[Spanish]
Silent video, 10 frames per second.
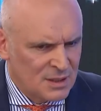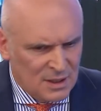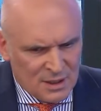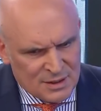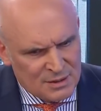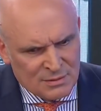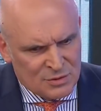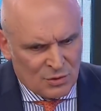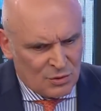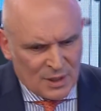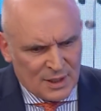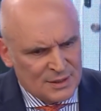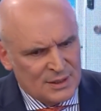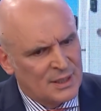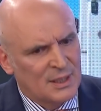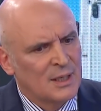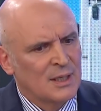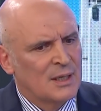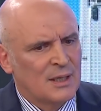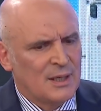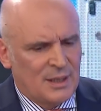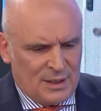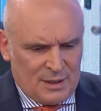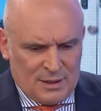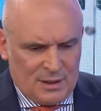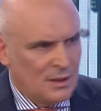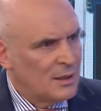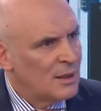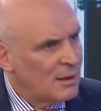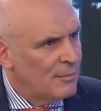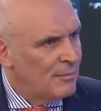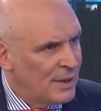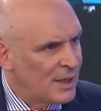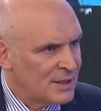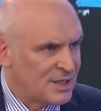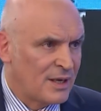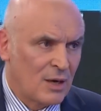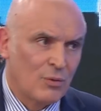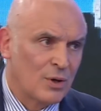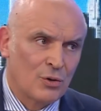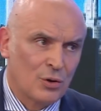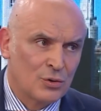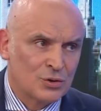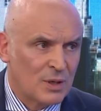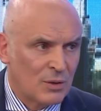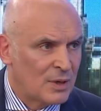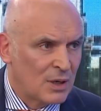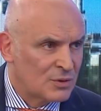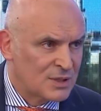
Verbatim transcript: decir, y sin sonrojarse eh, ver si hay acuerdo o no sobre algunas